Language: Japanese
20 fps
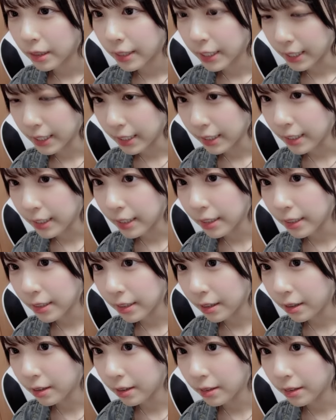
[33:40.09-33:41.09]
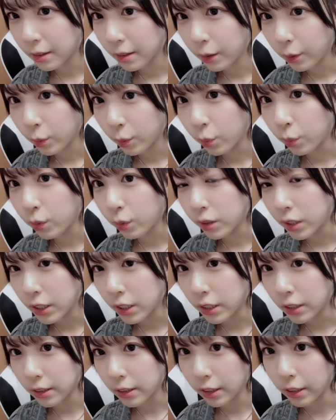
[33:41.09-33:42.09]
ヒカキンさんお
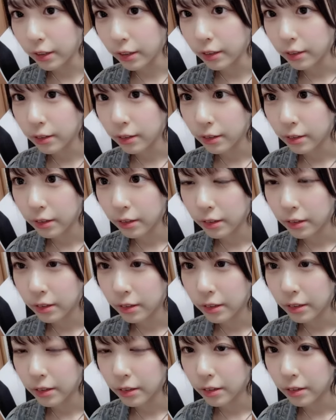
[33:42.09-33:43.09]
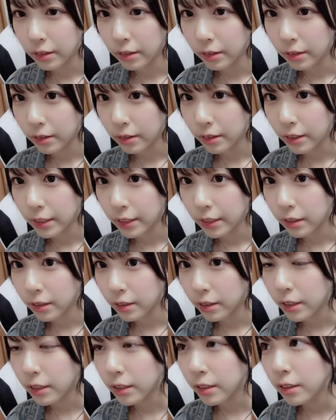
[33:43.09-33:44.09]
いいね
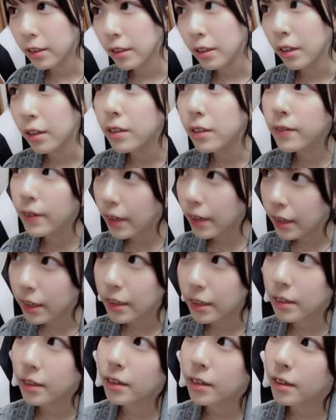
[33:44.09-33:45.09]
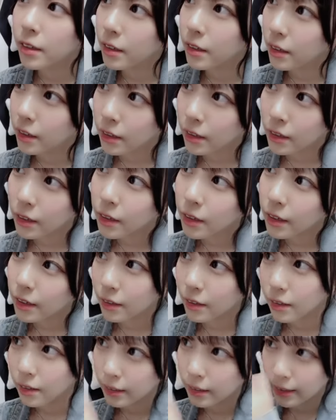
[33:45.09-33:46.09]
ヒカキンさんは
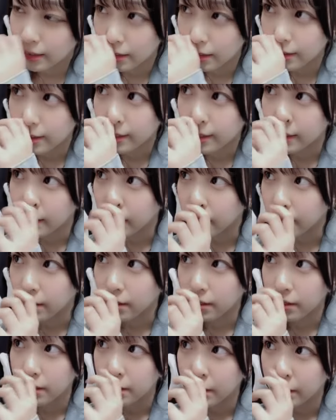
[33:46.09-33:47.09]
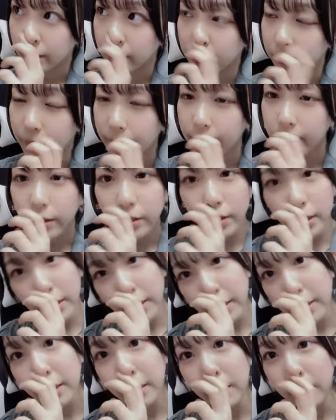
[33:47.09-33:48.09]
なんだっけななんかマイクラ
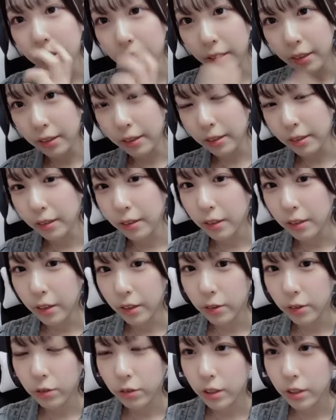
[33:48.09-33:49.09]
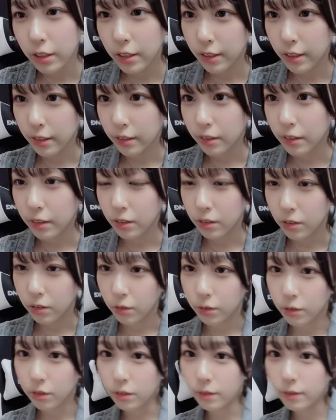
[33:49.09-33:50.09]
でなんか感動して泣いてる
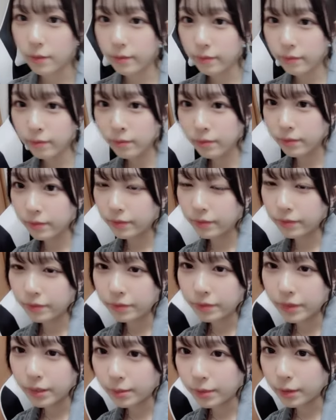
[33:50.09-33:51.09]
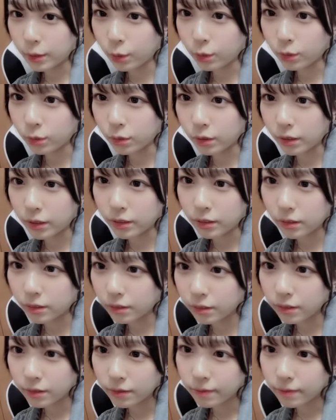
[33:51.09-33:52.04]
のを見たことある